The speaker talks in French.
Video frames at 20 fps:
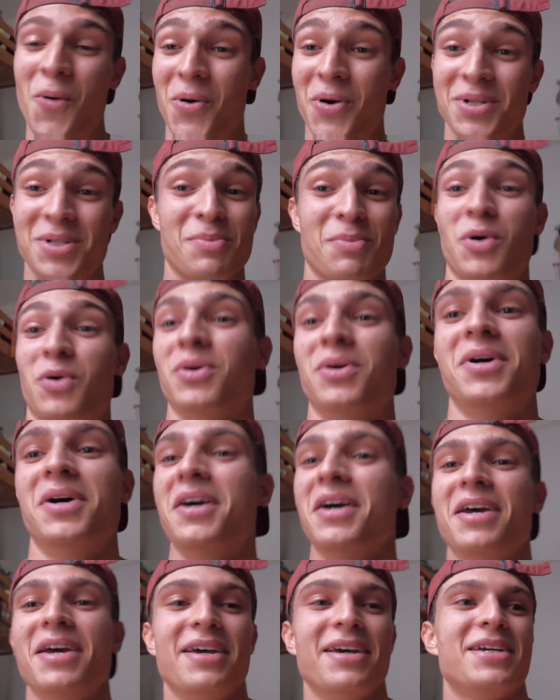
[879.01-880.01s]
oh,
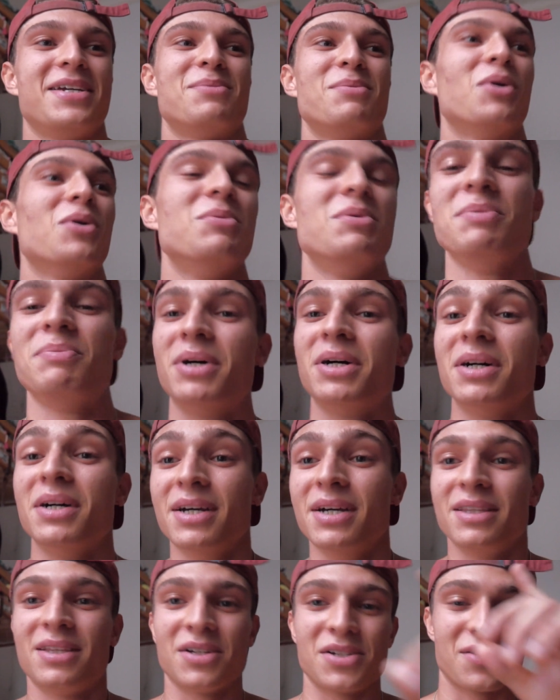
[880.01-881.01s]
Je m'en remets, pas.
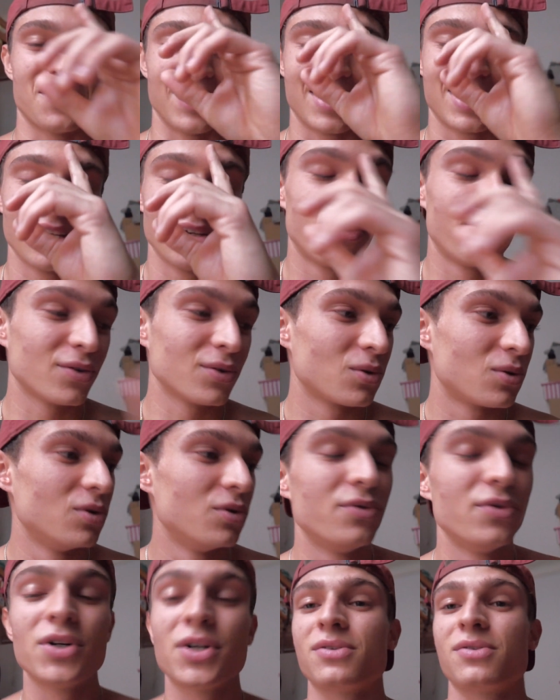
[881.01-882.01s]
Putain, je vais essayer le front
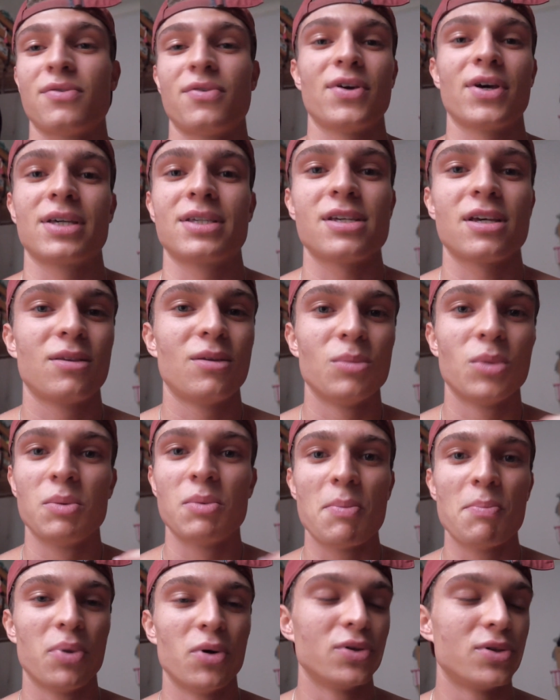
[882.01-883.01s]
lever, je vais faire exactement le
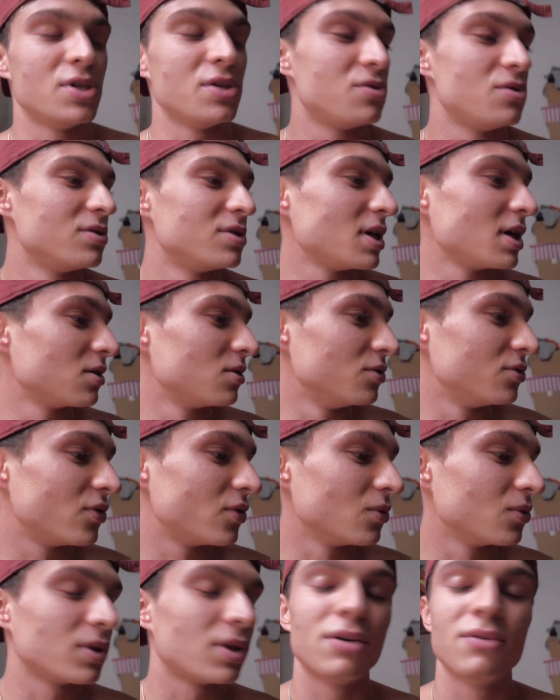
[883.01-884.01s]
même processus avec le
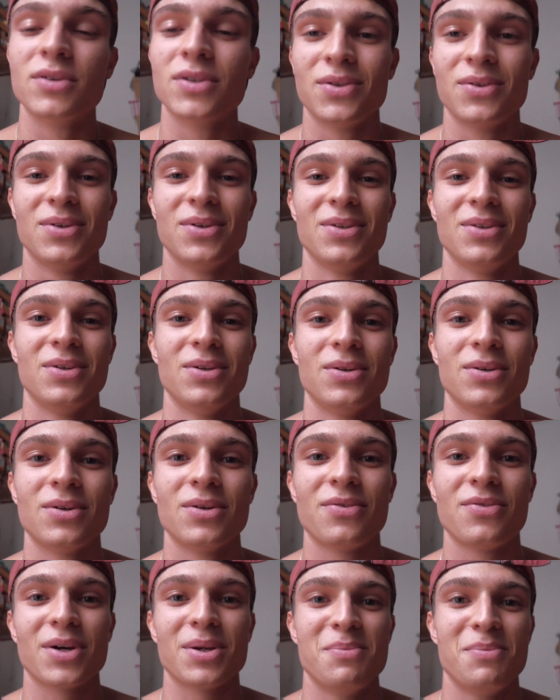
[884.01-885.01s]
front avant de, de
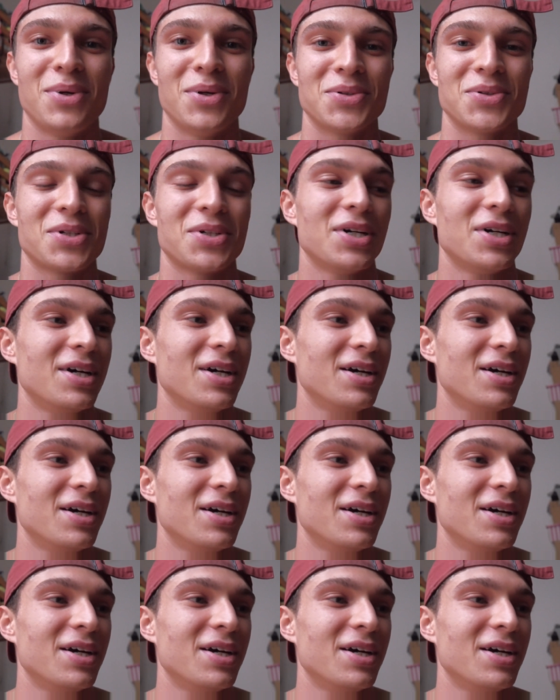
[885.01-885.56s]
refaire une planche.